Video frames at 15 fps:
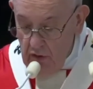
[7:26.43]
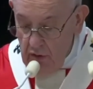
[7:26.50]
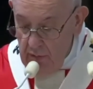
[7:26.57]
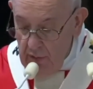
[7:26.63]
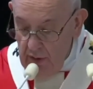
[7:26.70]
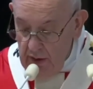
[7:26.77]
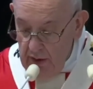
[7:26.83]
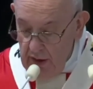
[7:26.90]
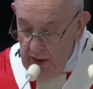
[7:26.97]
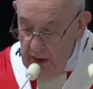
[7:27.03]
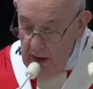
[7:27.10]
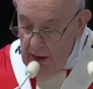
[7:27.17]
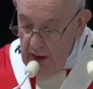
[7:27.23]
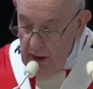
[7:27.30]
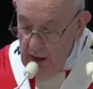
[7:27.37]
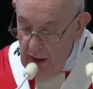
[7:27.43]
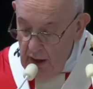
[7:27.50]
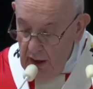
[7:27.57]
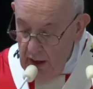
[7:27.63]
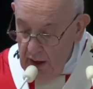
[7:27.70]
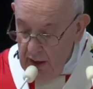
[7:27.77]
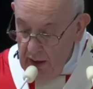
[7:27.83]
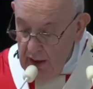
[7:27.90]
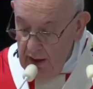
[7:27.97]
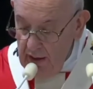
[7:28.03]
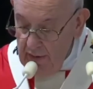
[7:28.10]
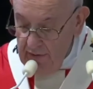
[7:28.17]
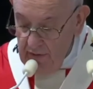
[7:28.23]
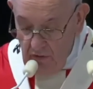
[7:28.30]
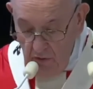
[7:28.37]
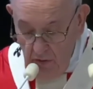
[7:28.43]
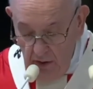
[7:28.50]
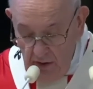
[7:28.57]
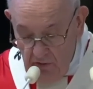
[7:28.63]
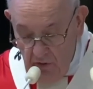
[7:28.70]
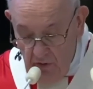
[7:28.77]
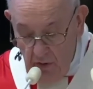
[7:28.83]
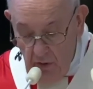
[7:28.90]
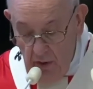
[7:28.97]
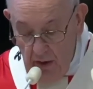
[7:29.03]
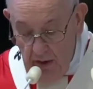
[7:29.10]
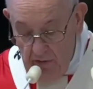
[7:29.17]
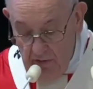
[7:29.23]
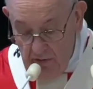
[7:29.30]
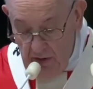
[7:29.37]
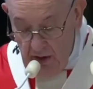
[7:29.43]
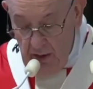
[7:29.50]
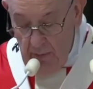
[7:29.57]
que Jesús llevó a la oración incluso